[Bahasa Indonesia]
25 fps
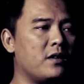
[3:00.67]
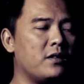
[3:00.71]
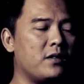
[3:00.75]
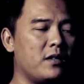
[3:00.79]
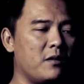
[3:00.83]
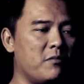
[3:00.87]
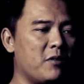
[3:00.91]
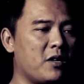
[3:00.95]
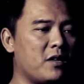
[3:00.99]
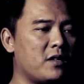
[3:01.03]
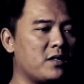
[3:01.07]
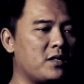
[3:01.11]

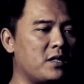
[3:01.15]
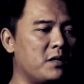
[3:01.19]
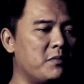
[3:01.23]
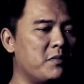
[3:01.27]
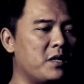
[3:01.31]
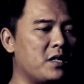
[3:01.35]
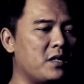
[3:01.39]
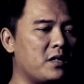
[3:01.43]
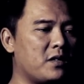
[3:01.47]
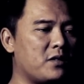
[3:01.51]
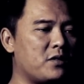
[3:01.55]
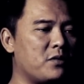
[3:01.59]
Terima kasih
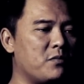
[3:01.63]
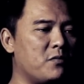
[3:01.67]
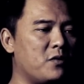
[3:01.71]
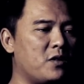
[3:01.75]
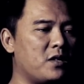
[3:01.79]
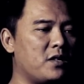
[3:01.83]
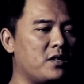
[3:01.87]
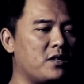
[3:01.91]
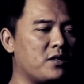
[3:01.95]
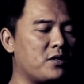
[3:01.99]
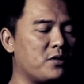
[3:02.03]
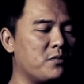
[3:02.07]
banyak
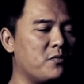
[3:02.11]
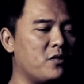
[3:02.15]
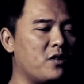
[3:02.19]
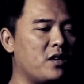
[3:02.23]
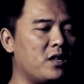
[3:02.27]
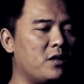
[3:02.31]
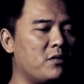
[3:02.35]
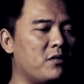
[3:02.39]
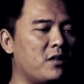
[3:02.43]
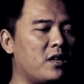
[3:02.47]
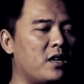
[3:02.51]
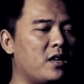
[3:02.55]
semuanya.
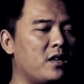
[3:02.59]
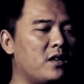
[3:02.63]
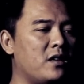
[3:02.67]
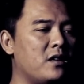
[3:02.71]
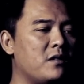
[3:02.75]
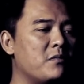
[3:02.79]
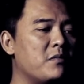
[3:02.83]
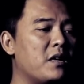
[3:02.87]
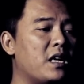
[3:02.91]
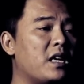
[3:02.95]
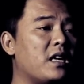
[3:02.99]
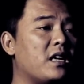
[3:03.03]
Semoga itu nanti
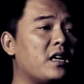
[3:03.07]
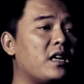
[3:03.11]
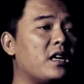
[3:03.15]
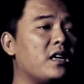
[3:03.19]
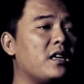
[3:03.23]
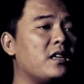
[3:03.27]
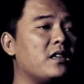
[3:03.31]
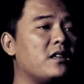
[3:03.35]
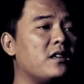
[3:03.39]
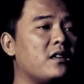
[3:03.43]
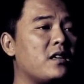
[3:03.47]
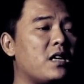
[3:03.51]
dikembalikan
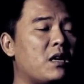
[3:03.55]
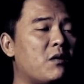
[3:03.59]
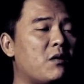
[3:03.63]
lagi ke